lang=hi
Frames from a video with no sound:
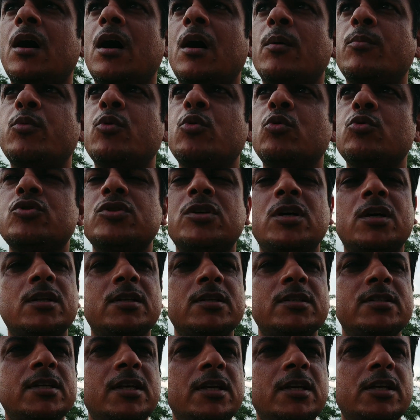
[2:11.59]
आपको उसका
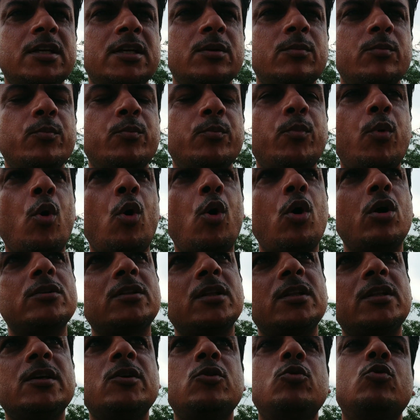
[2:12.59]
रिजल्ट बहुत
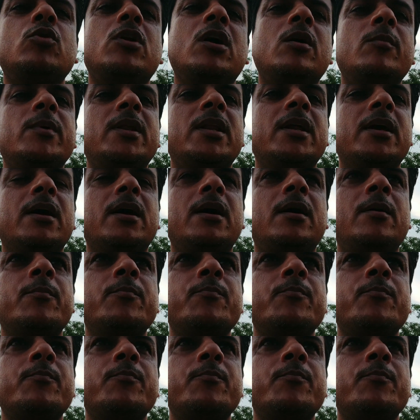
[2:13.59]
अधिक गुना मिलेगा